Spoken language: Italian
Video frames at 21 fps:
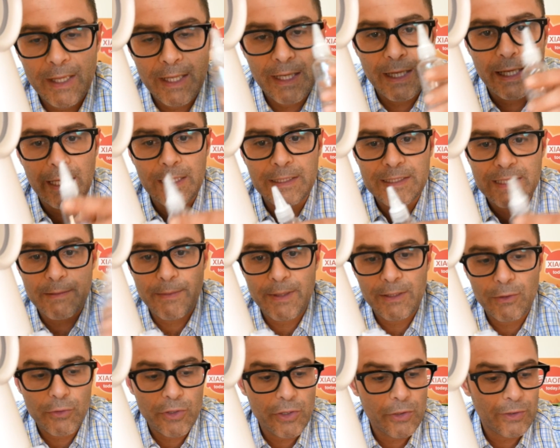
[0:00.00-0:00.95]
e
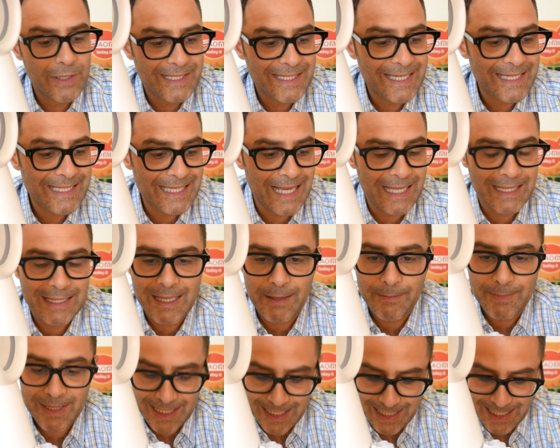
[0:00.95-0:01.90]
serbatoio da 60
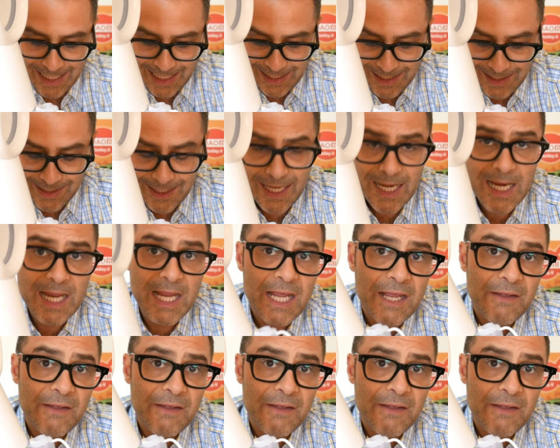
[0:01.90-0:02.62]
ml